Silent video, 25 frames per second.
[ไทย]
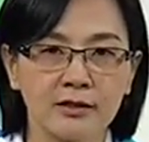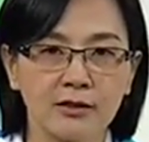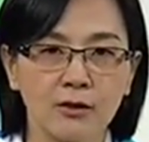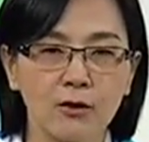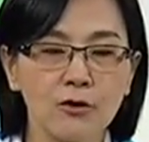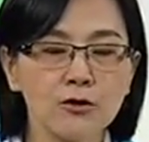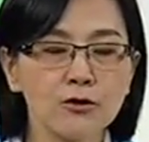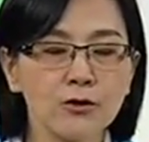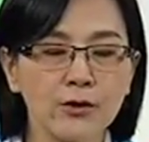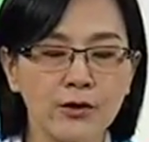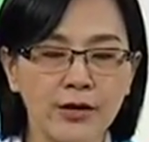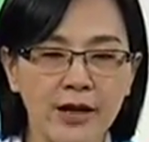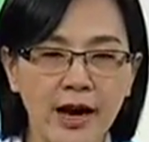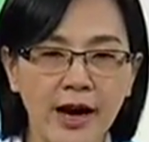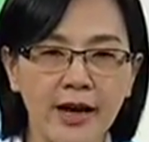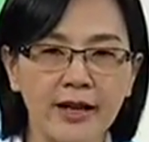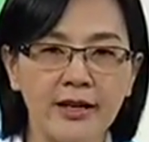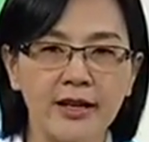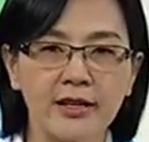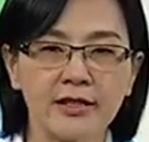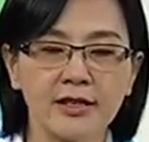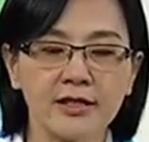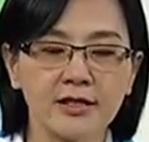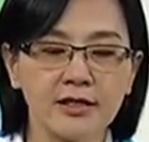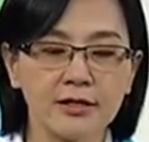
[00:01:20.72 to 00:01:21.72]
คนส่วนใหญ่
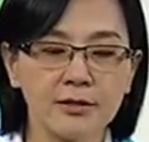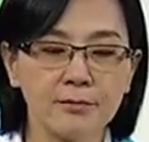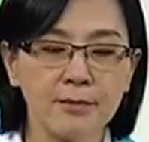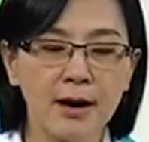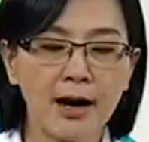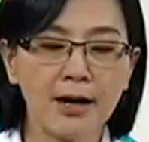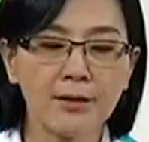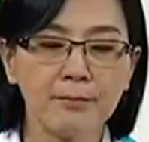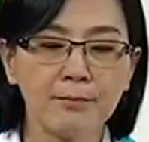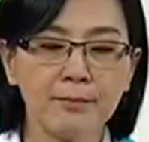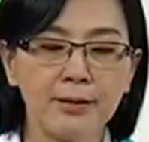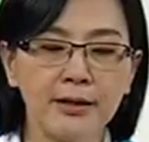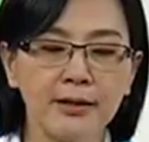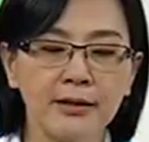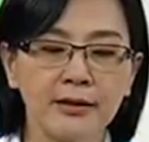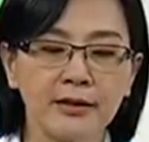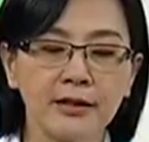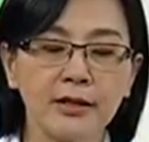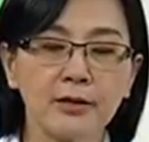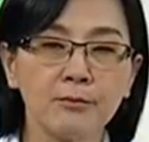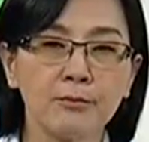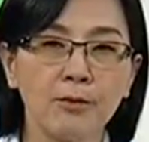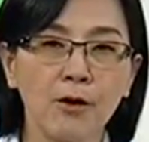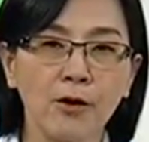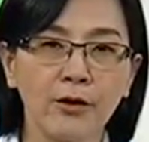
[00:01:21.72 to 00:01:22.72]
เนี่ยจะซื้อบ้านเป็น
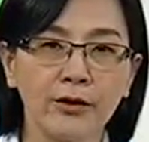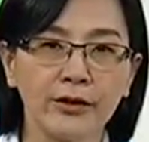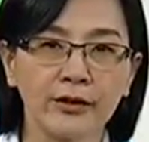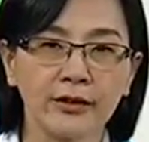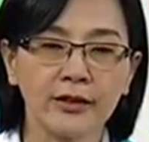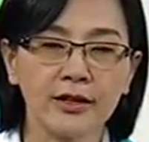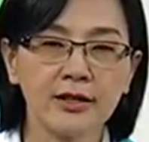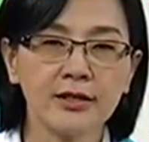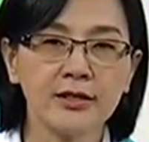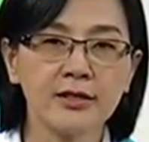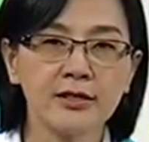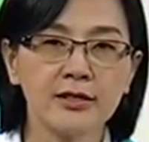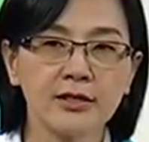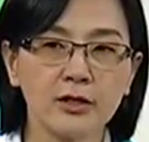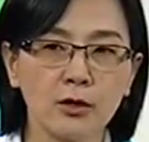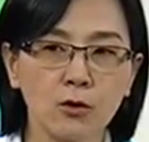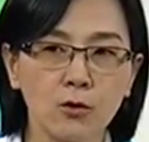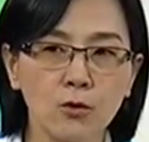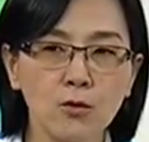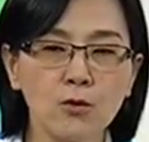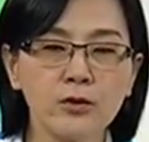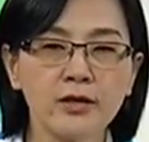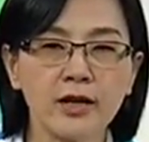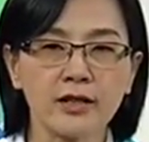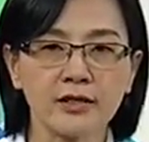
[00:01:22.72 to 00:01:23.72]
เงินผ่อนก็คือจะ
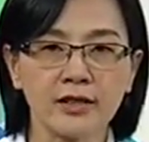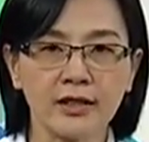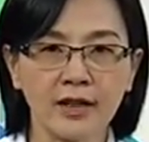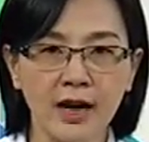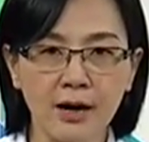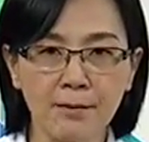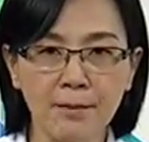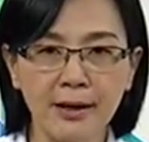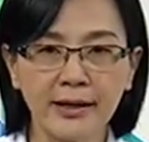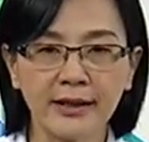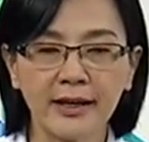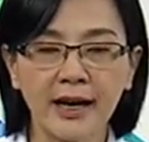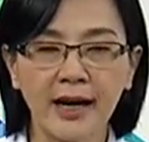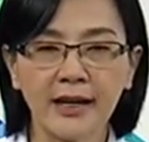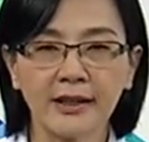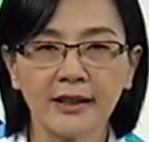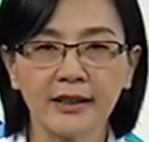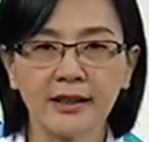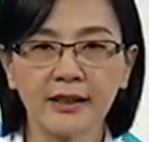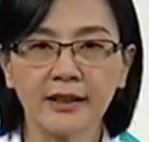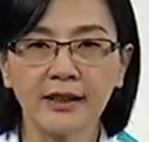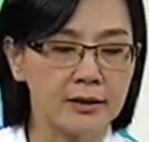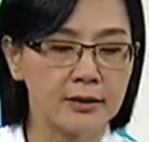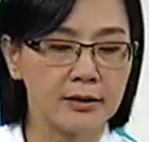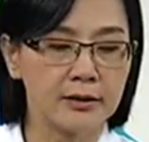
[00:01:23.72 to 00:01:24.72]
กู้จากสถาบันการ
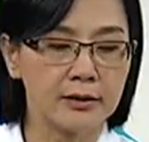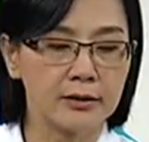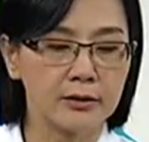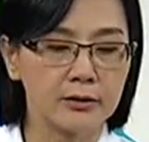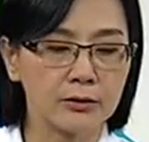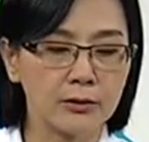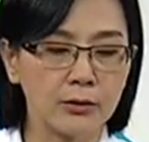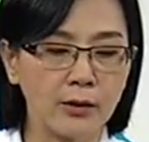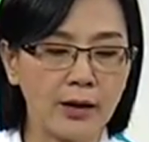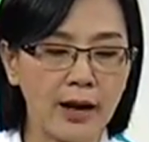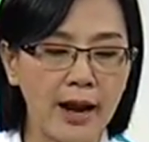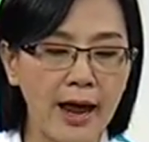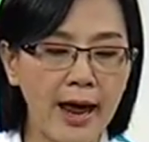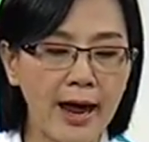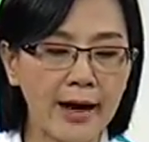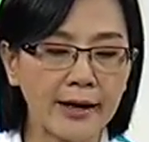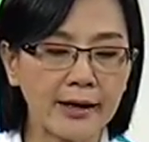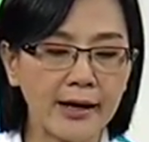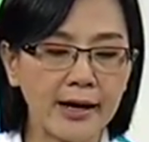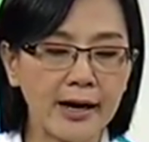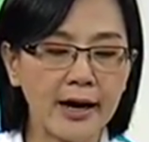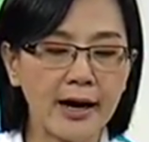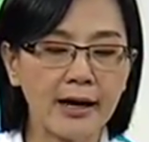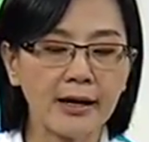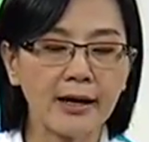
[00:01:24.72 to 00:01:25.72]
เงิน ส่วนแรก
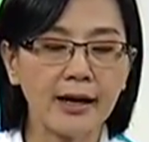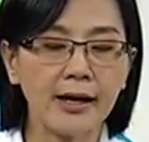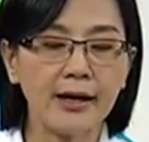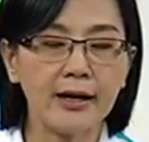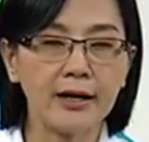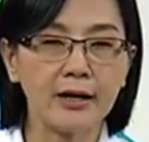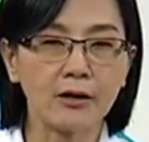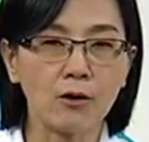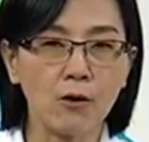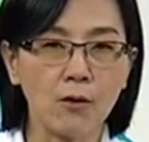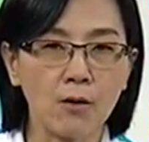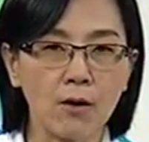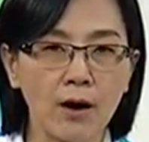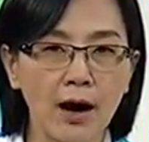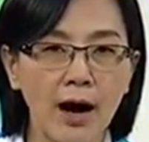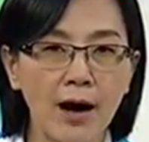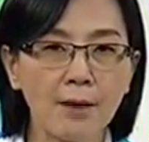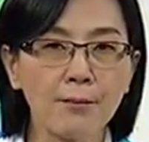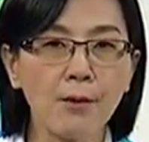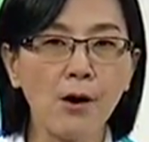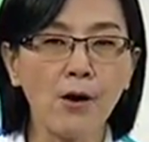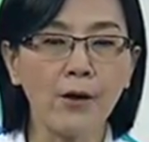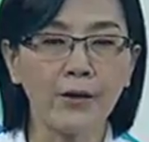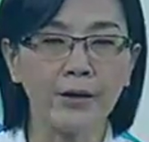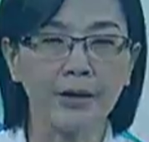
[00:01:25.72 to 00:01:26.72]
นะคะ รายละเอียดของค่า
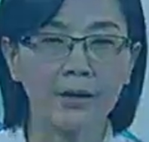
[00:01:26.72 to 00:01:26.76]
ผ่อน